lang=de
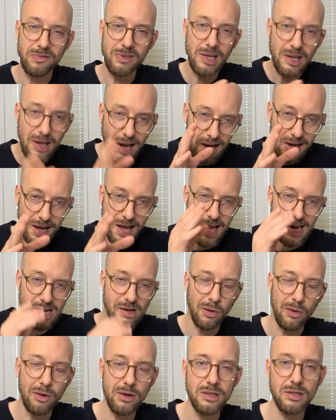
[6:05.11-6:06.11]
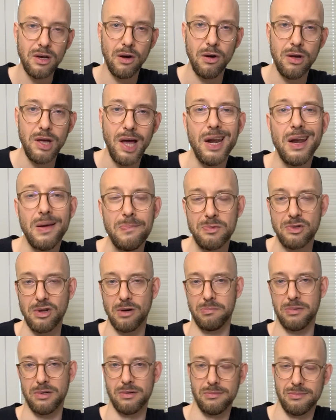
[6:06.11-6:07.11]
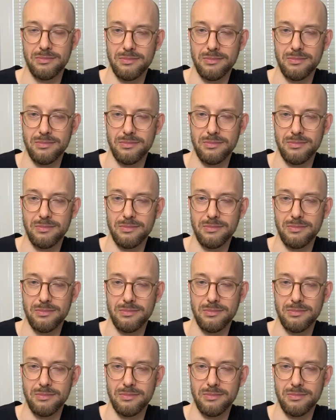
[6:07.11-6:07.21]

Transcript: Wie lange hält heute euer Laptop?